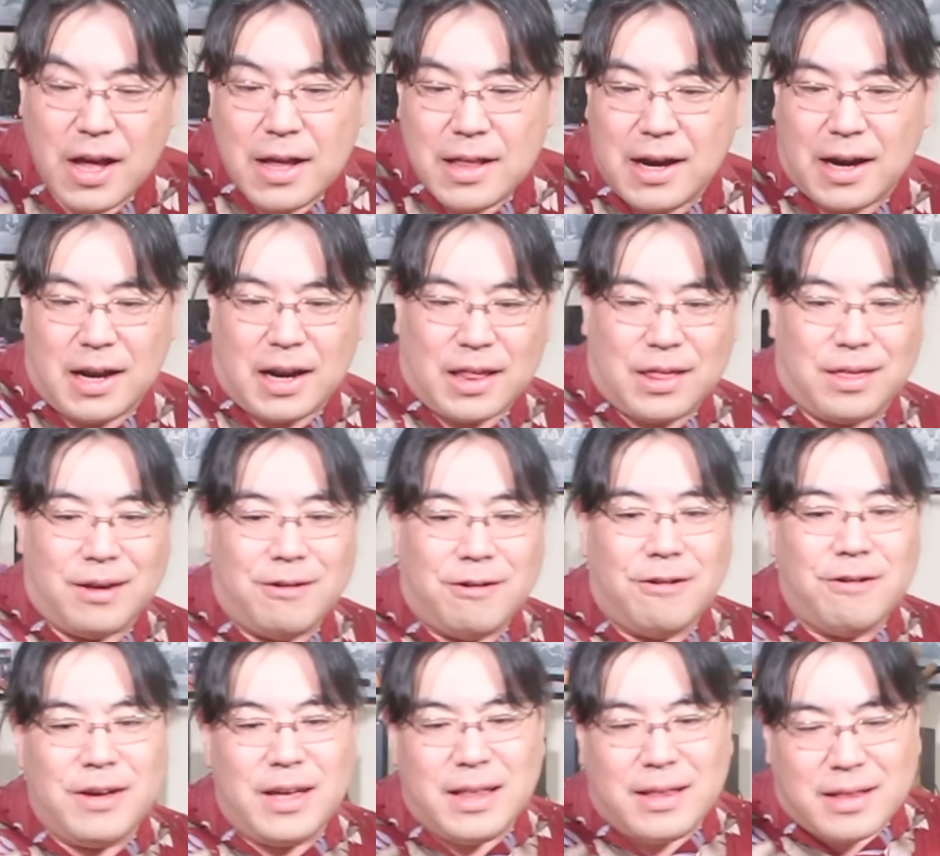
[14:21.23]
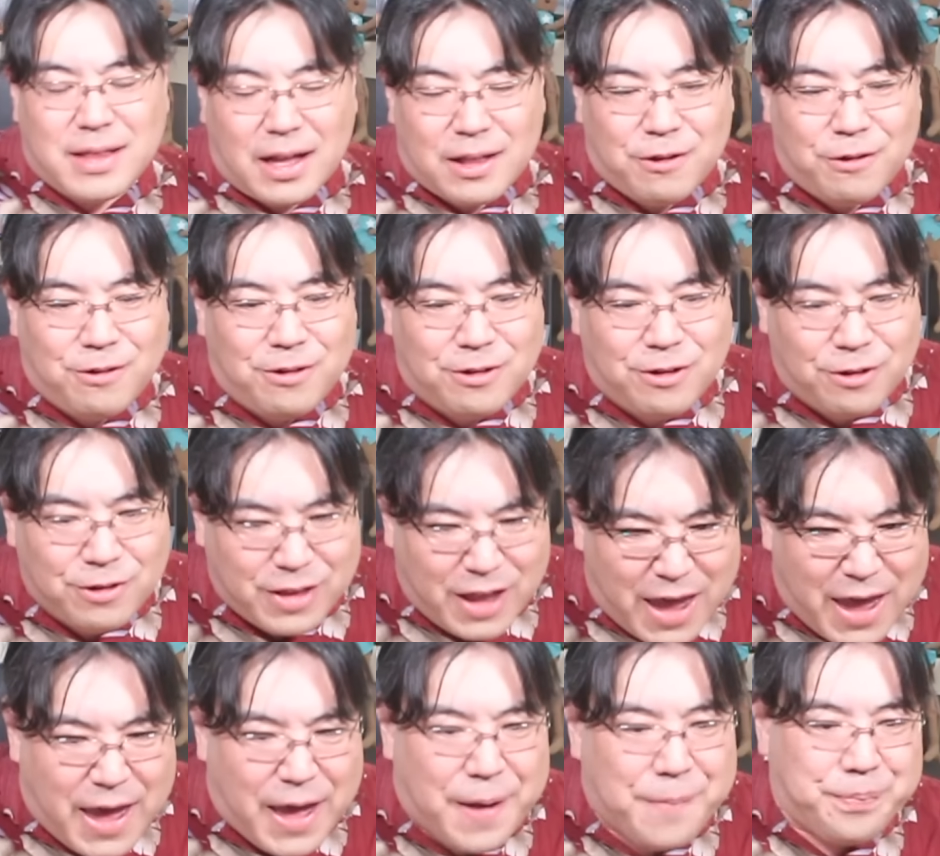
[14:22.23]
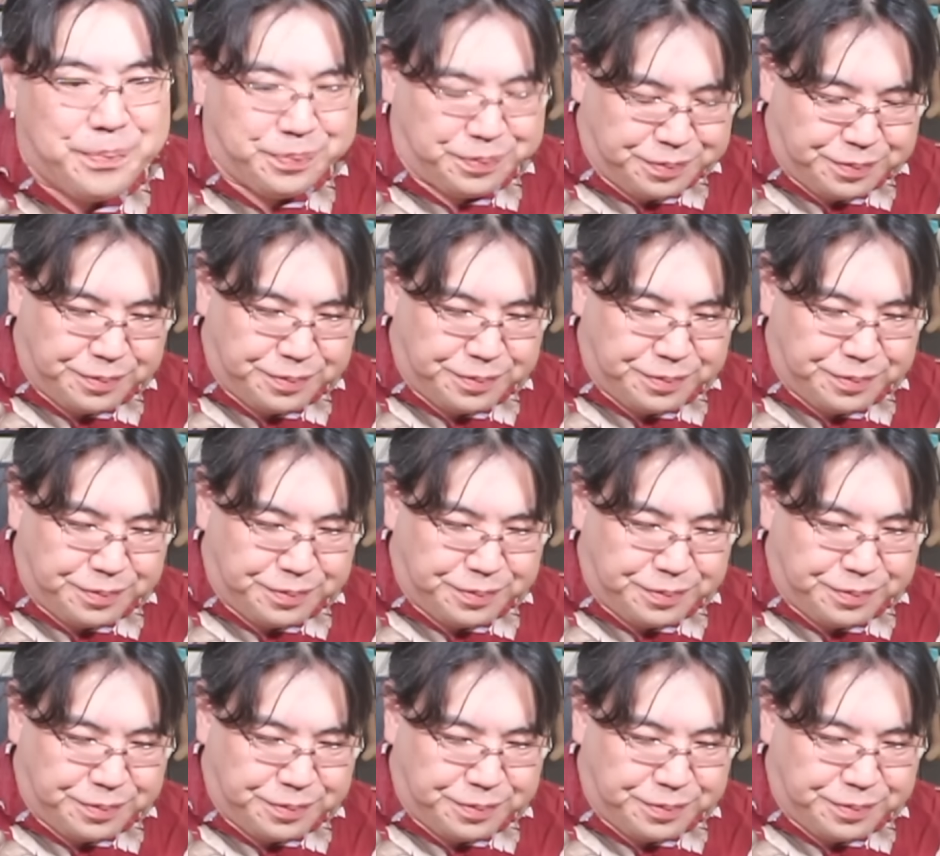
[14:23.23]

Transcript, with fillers: だからそういったところで、